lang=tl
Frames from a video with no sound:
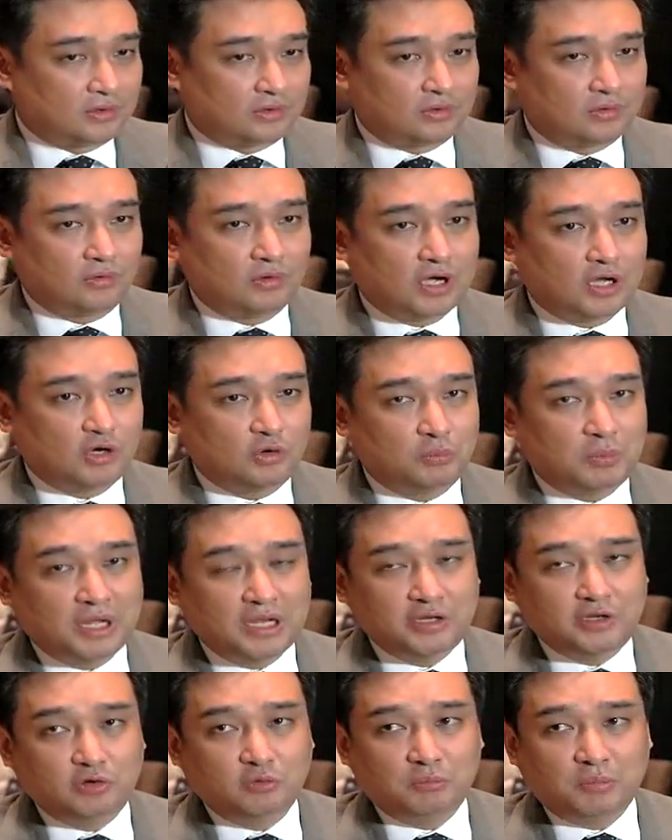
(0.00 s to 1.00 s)
kung ano
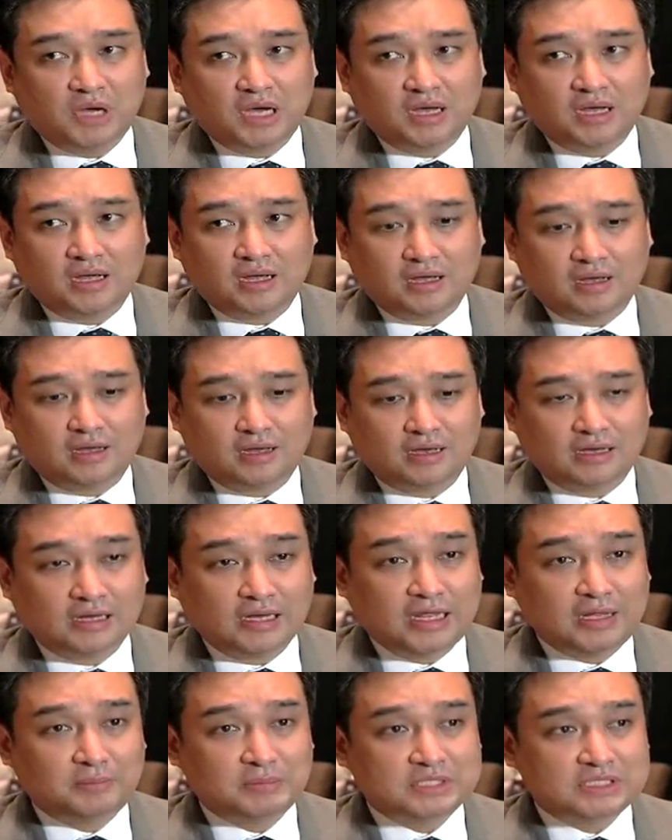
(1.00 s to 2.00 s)
man yung mga
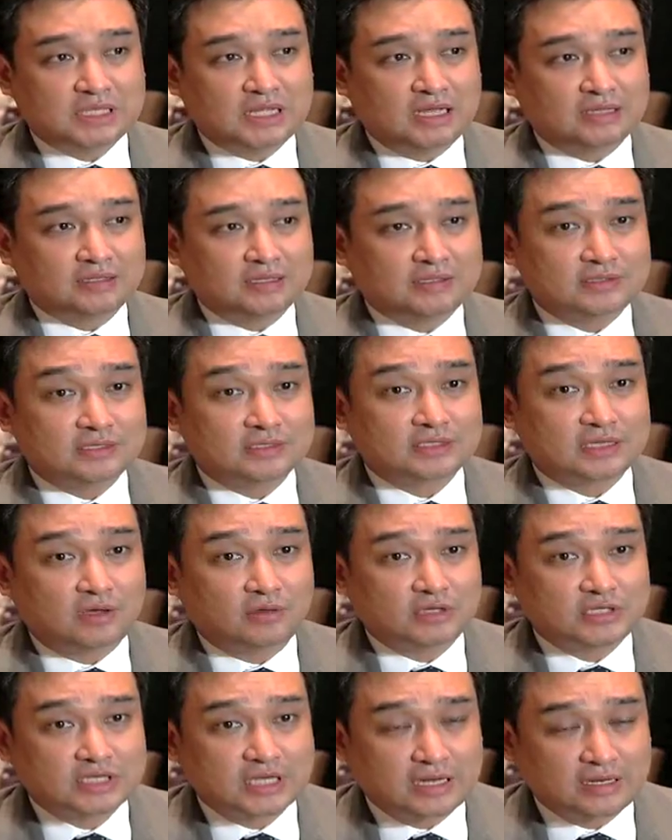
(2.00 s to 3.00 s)
claims natin sa
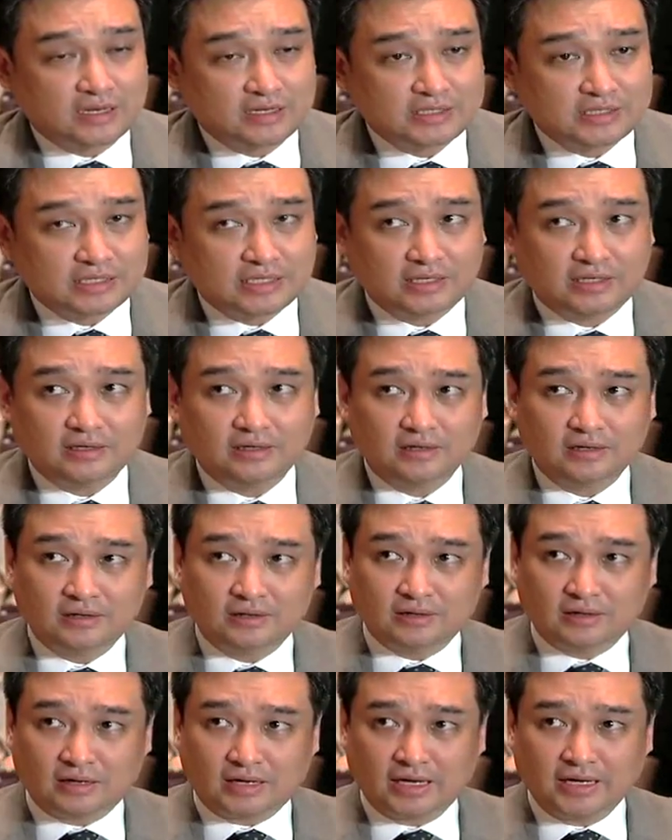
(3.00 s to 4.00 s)
South China Sea
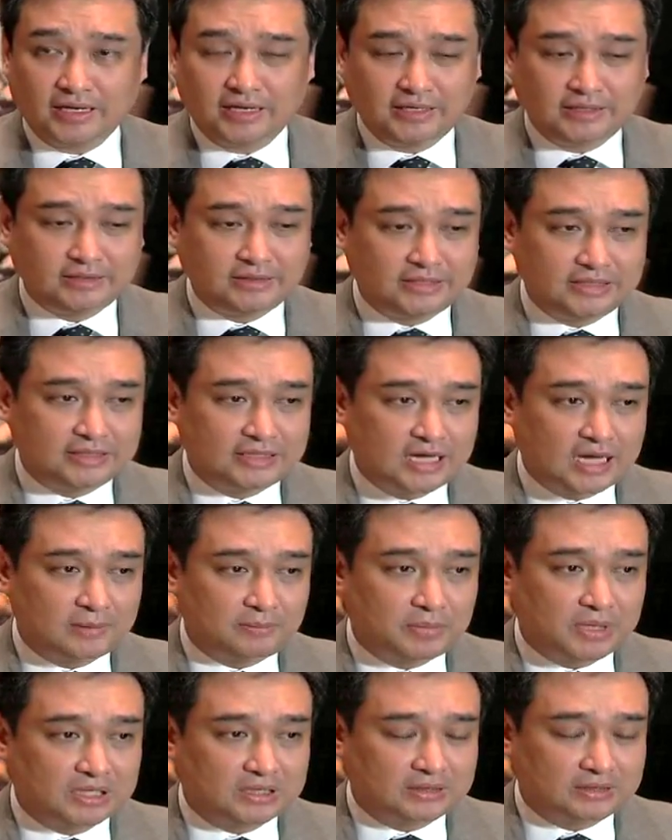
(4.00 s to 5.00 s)
ay hindi
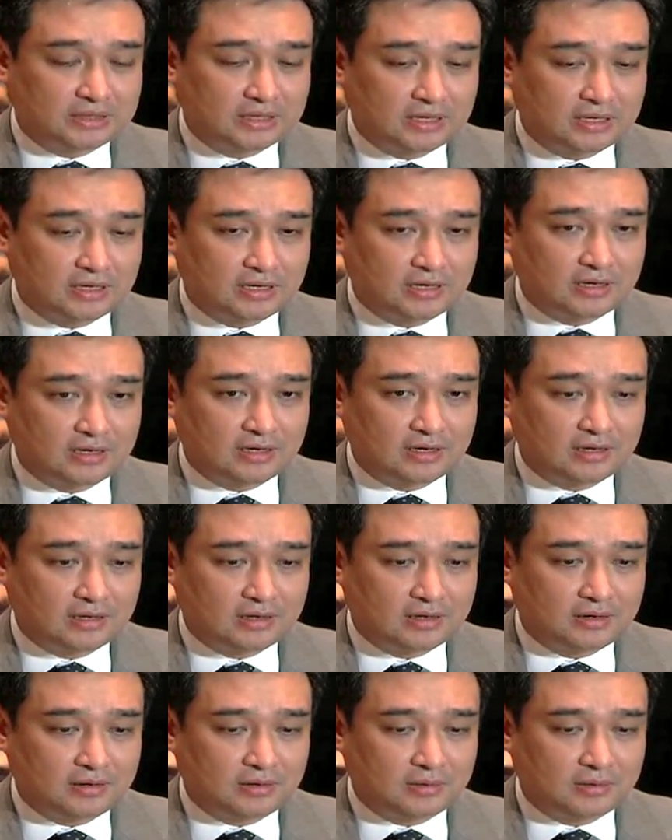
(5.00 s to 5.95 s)
dapat uh,